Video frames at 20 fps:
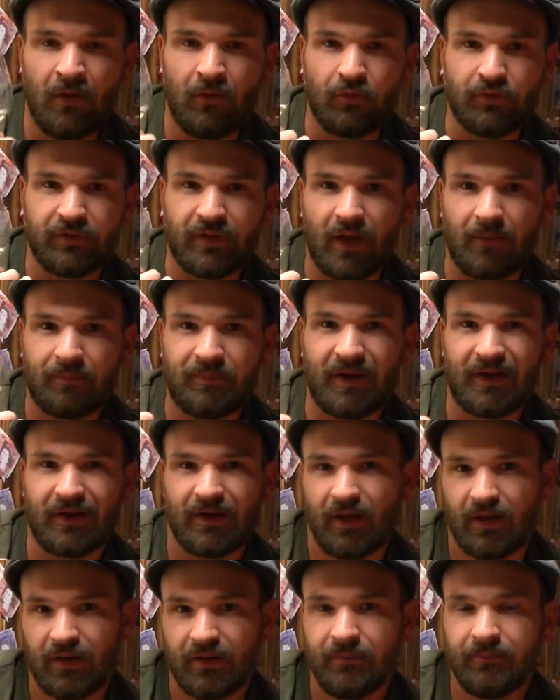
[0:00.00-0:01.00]
Und der Abgang
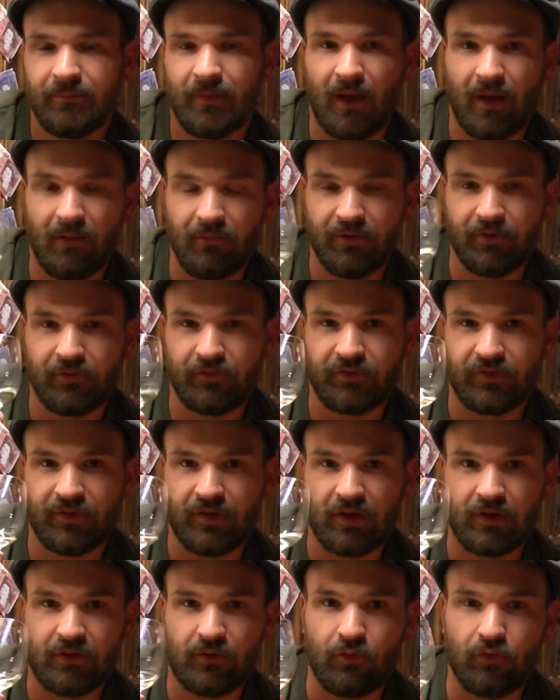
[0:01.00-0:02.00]
lang, aber durch den
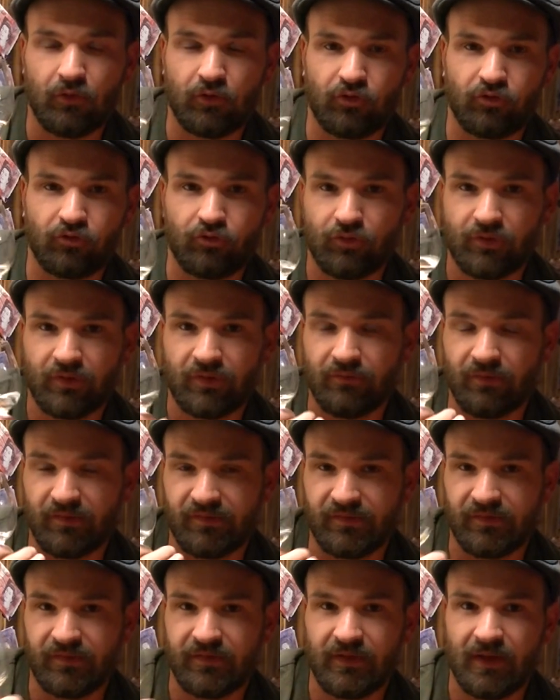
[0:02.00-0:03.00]
Alkohol geschuldet.
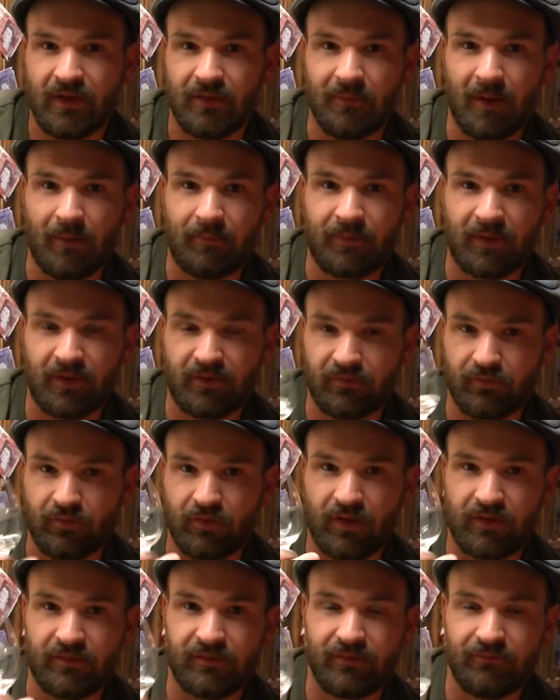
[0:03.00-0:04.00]
Was ich hier im Abgang so
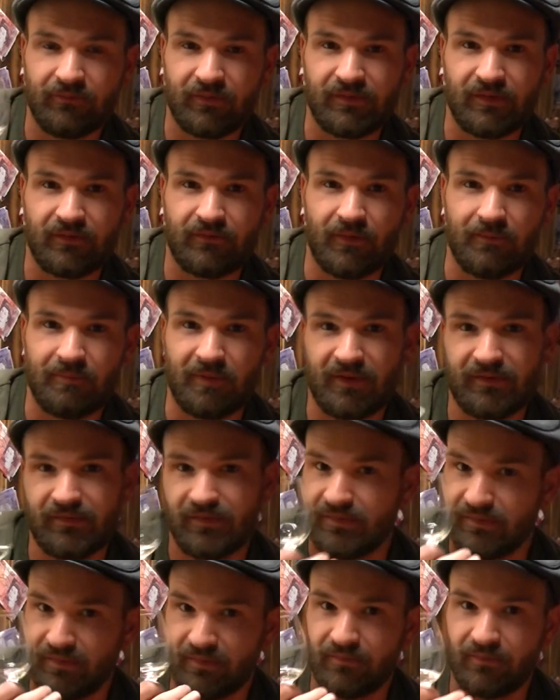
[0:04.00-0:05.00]
langsam, was da verblasst
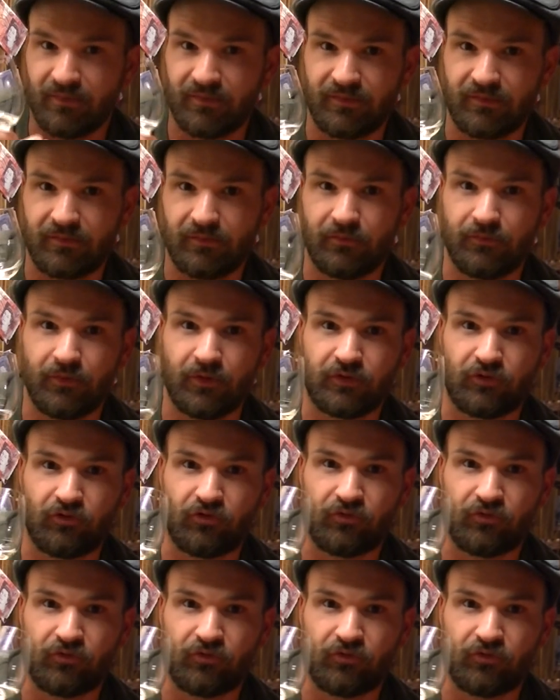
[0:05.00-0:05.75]
ist, das, was ich sofort